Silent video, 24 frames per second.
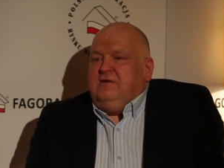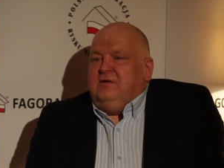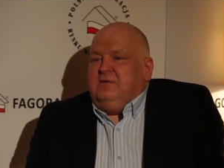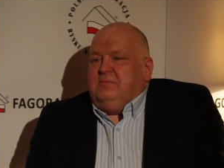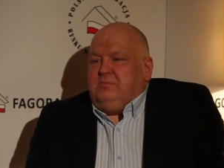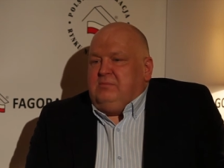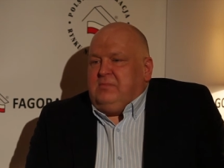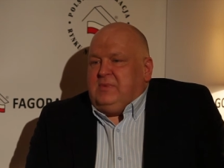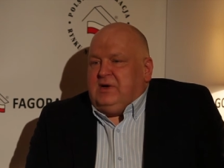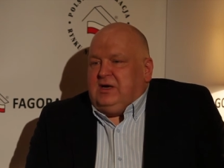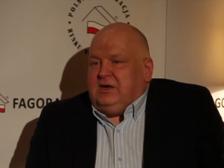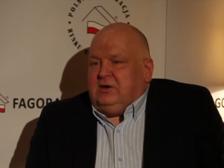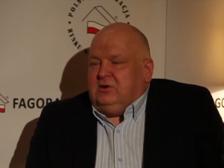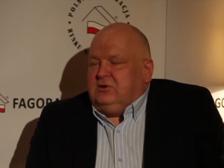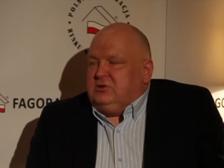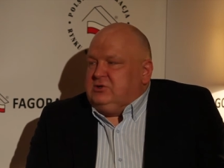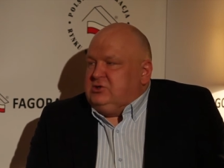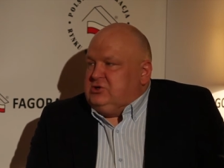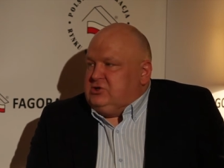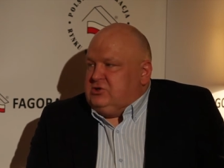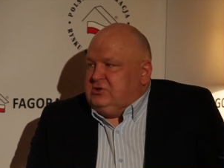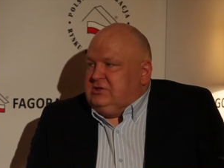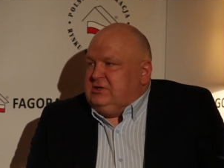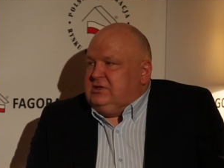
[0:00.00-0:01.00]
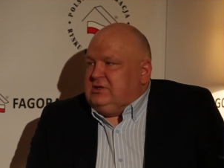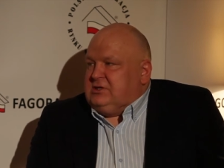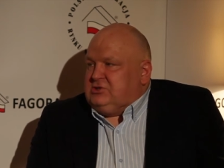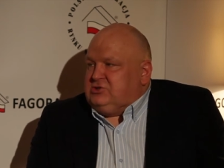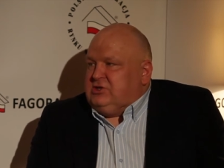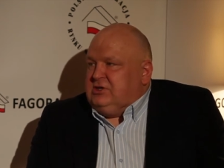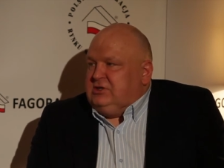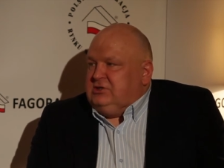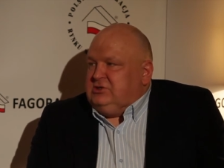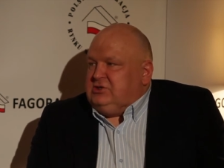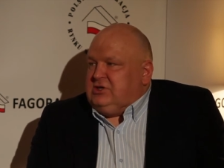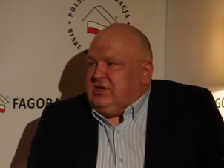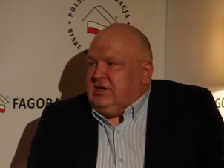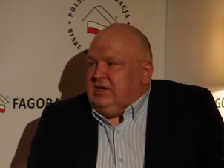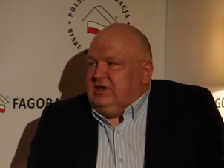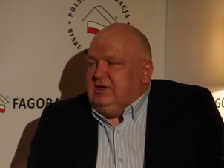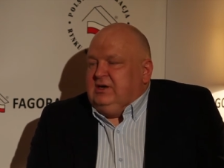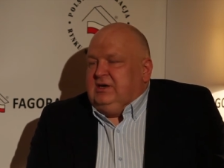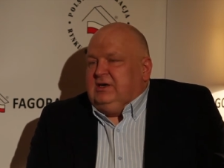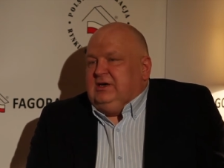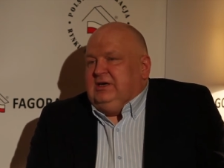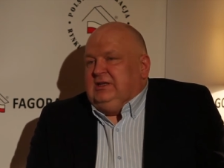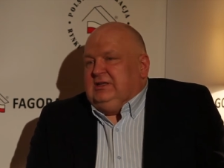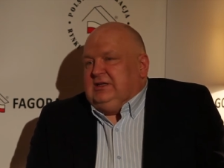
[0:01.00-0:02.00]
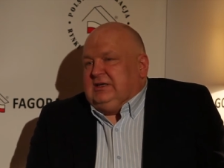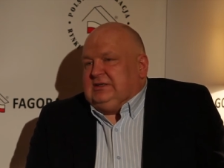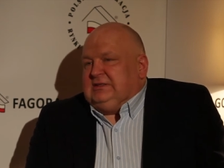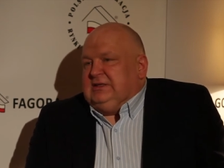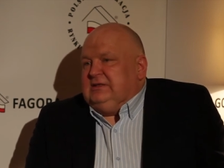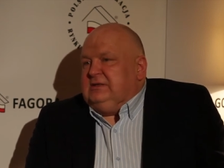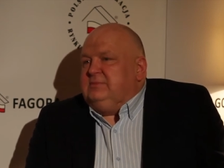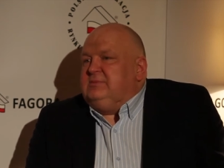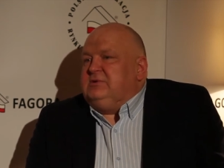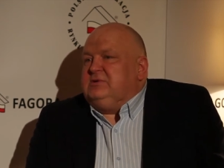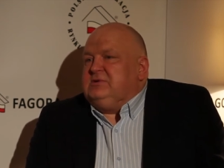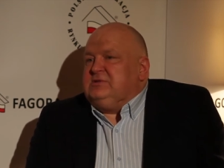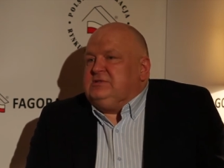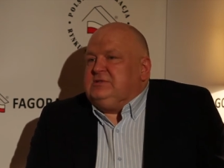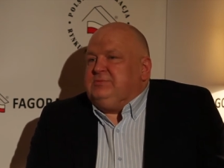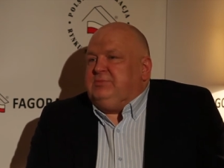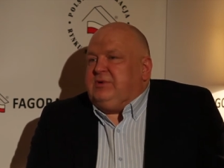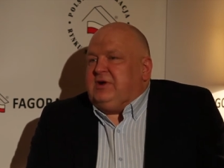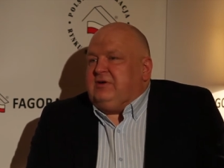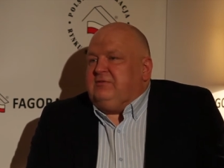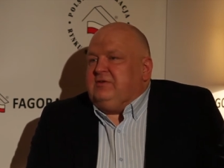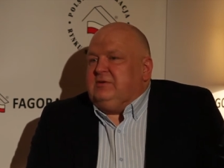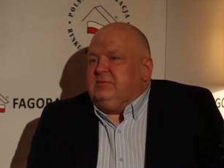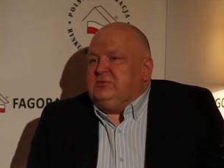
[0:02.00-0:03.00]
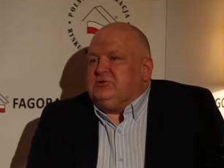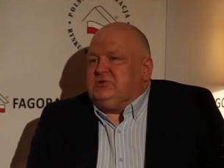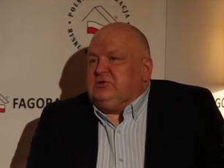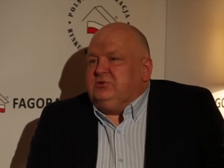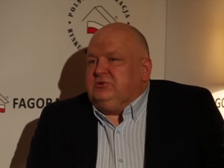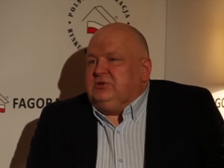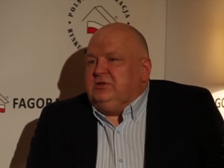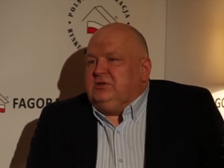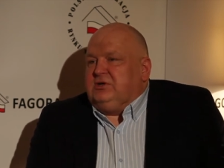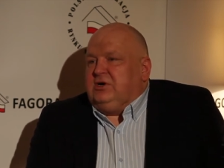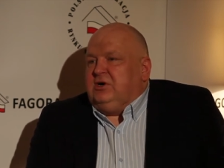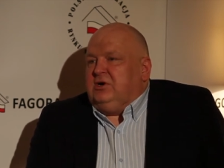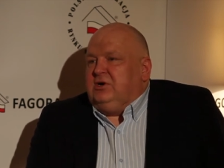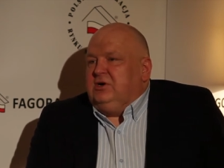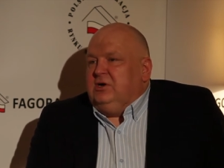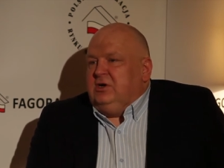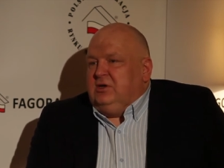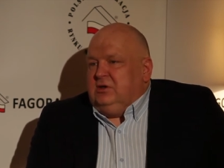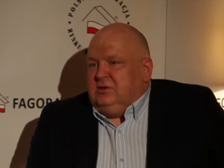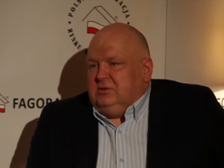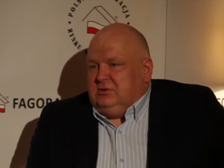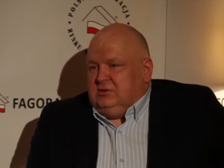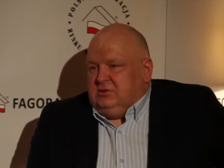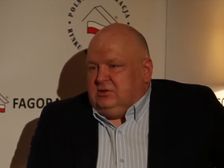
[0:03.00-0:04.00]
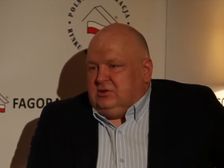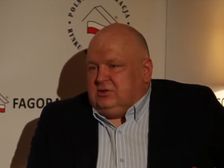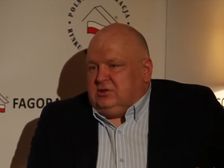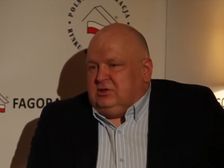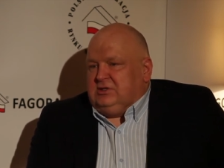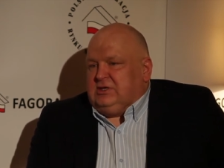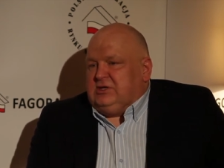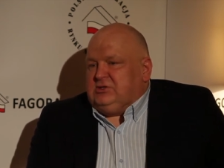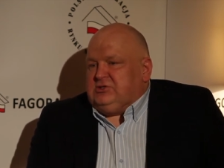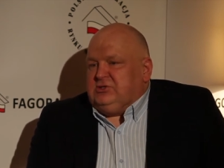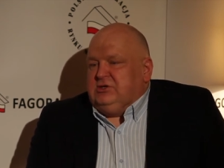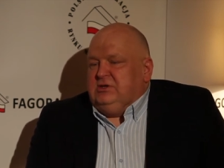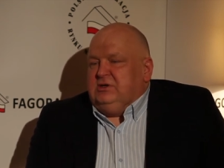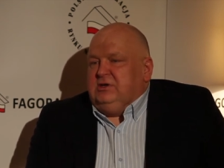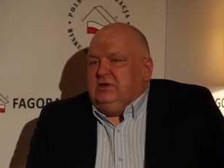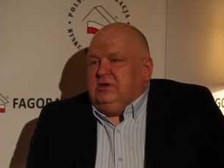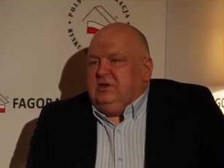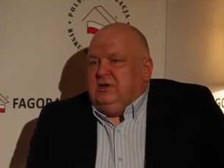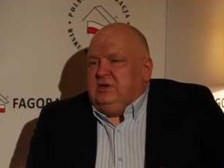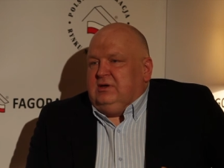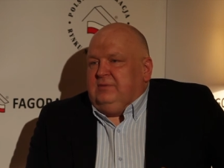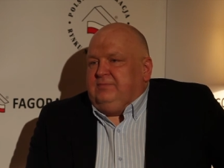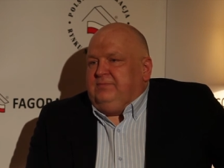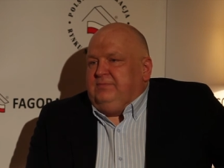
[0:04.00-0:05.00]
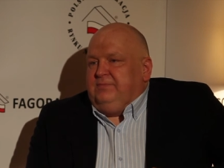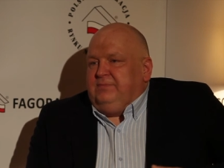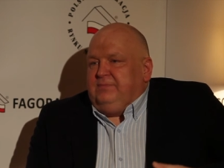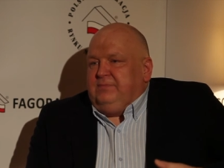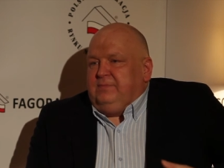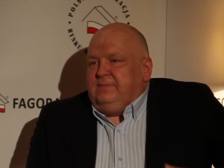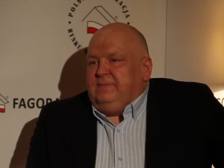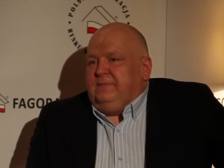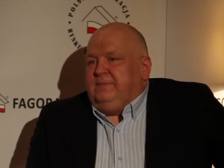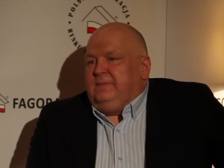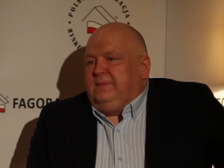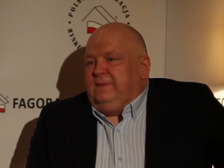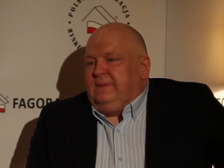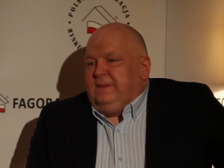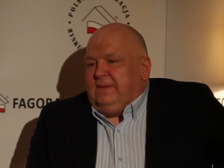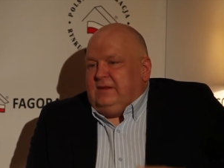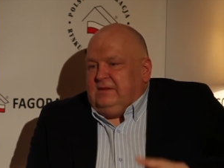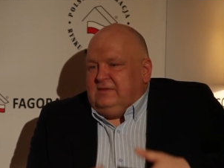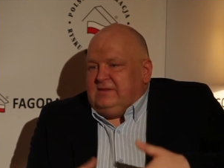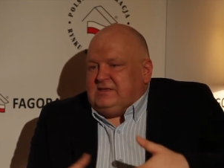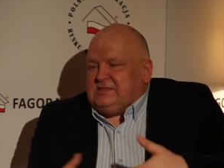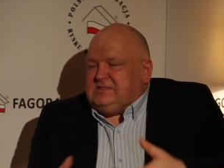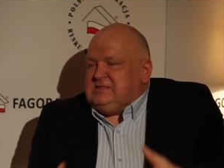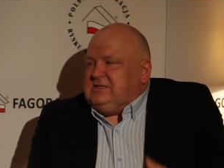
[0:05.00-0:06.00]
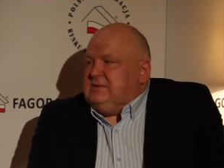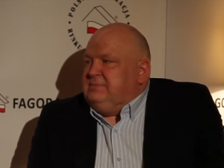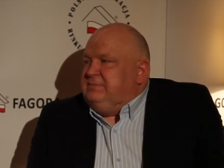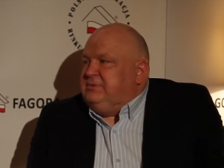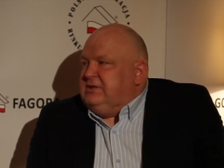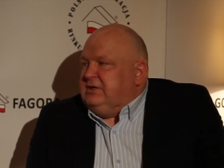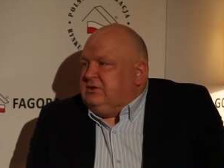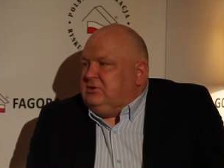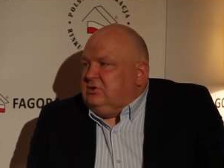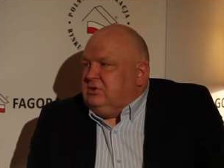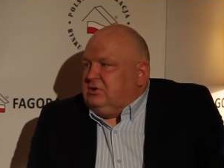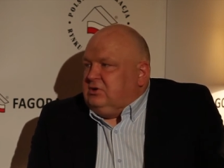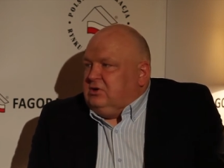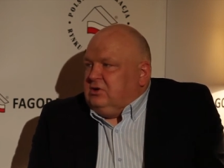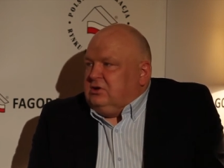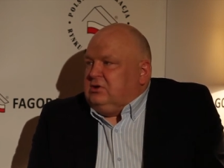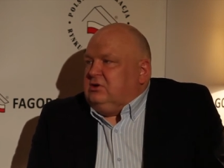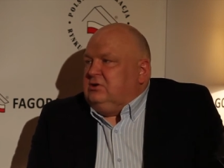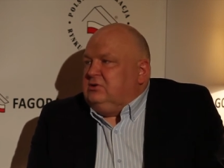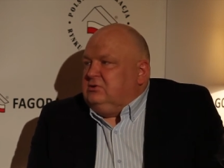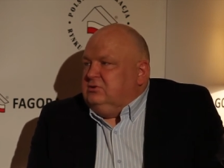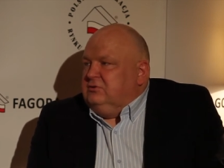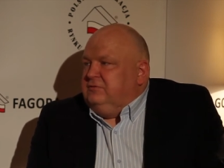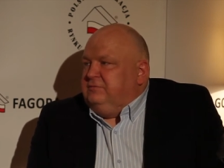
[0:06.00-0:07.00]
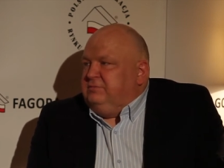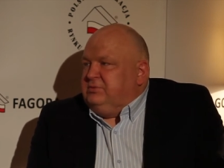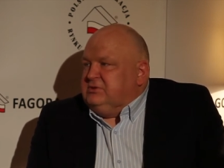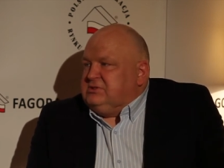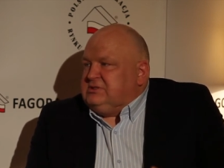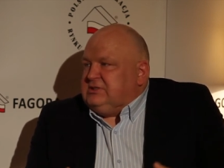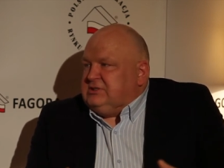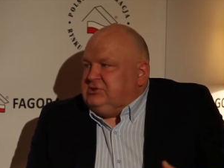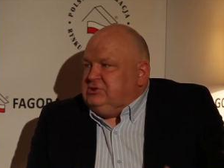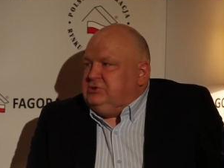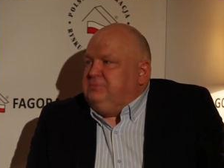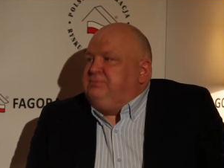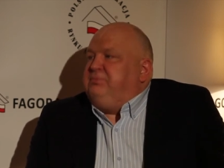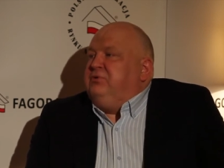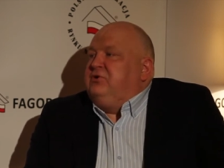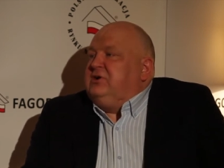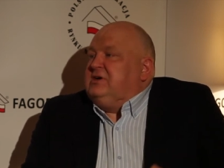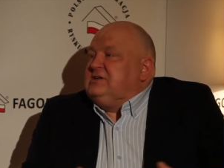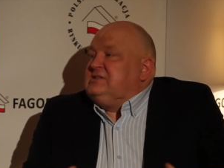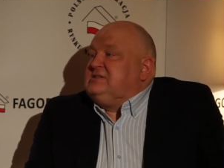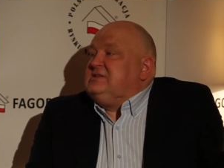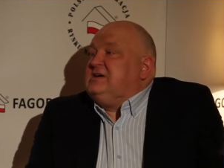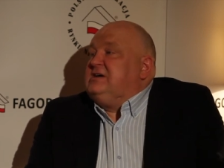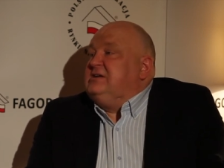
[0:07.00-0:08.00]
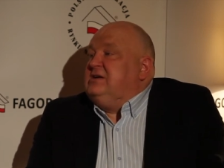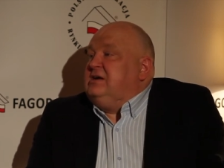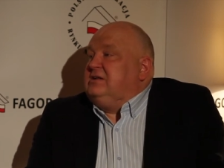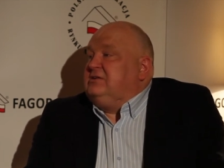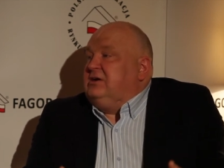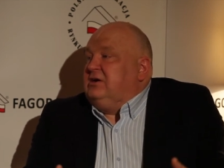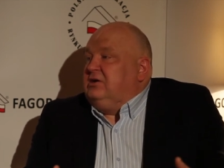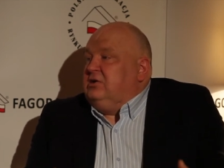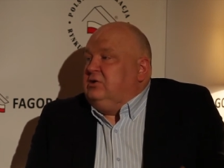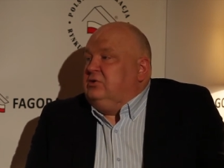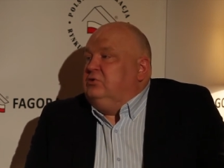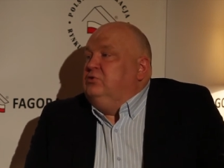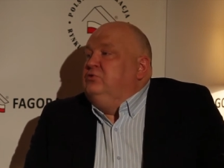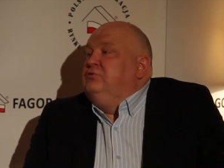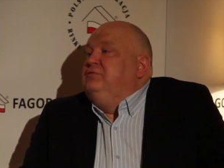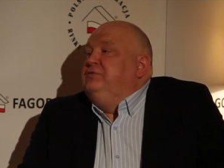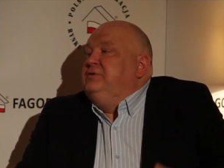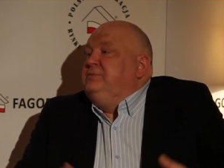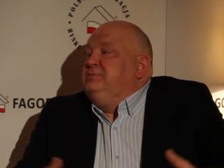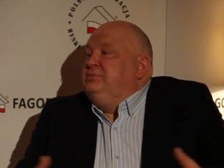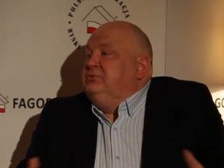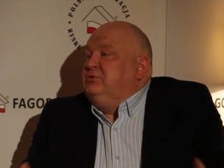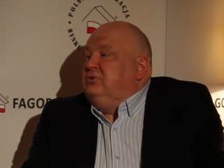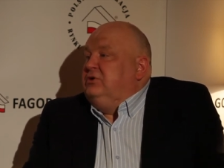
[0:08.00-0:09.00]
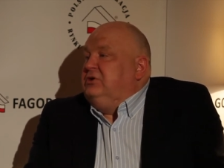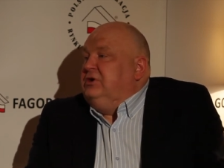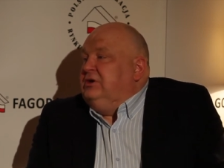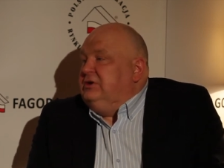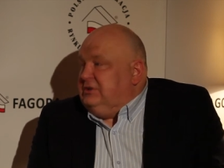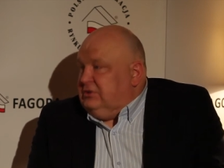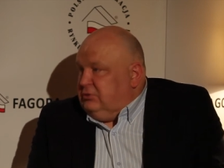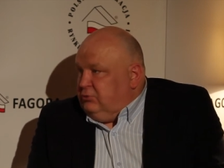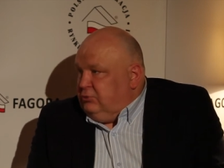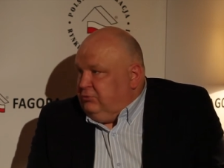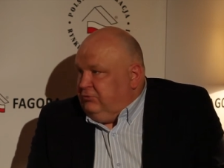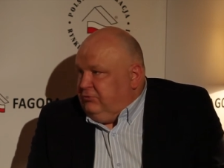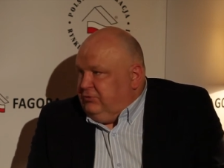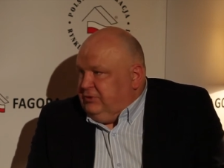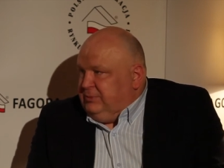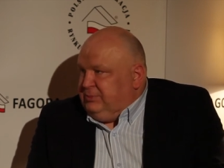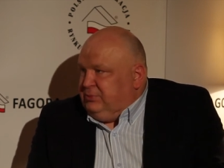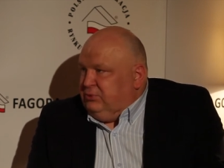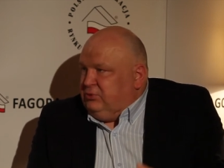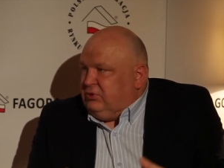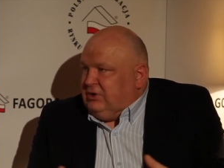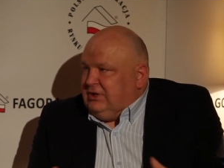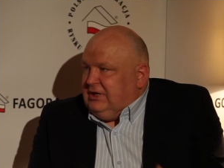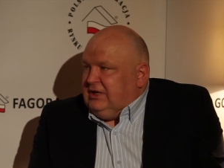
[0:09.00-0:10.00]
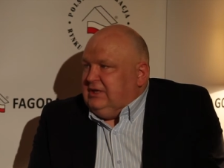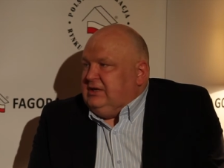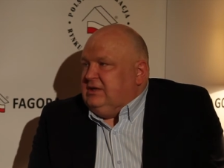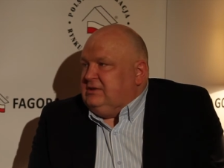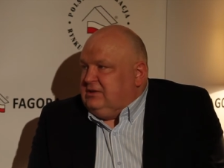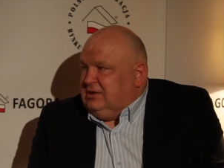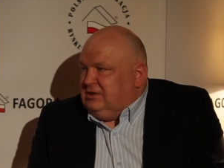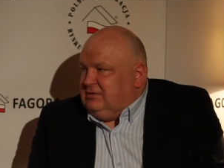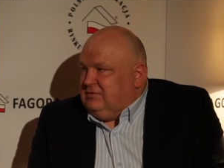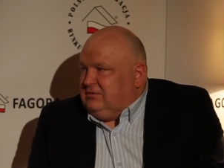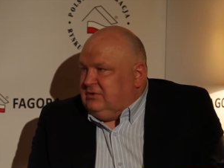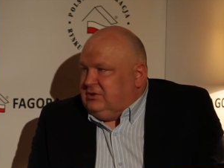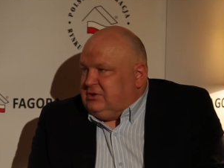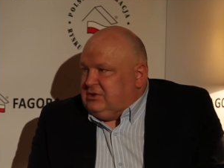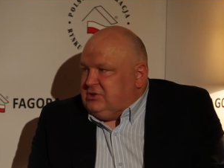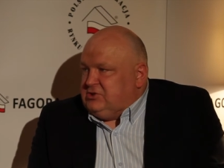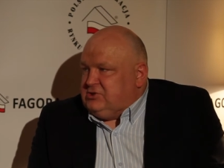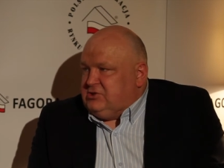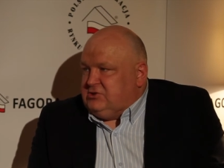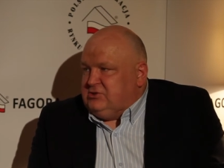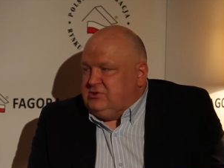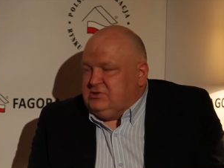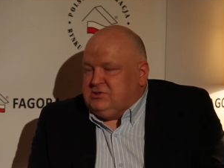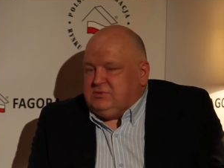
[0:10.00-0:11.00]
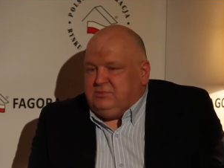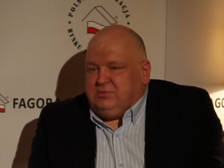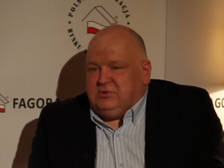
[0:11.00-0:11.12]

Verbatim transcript: e, ma określone narzędzia i tak na dobrą sprawę muszą tylko dokonać e, następnego kroku w postaci pokazania tego, mhm. uwypukle, uwypuklenia tego w określony